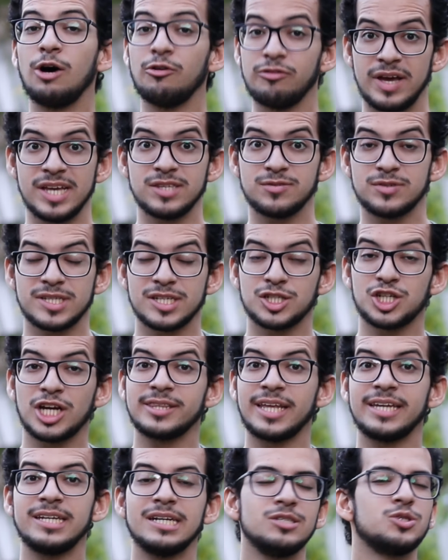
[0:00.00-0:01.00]
Talvez você
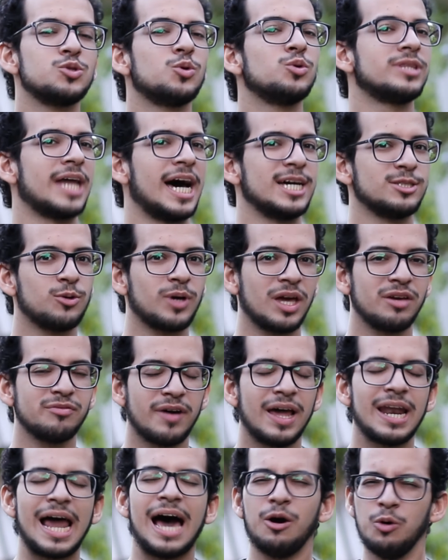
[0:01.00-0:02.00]
já tenha escutado
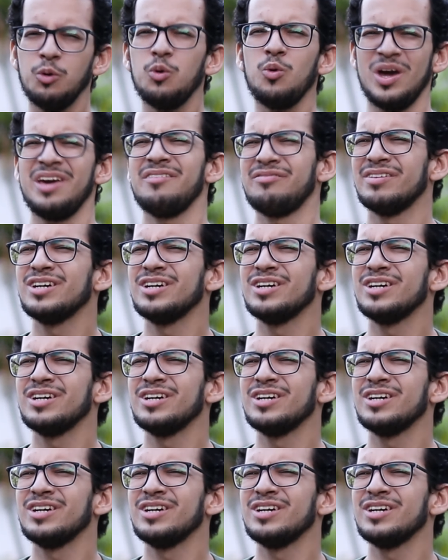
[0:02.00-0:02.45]
alguém falar, o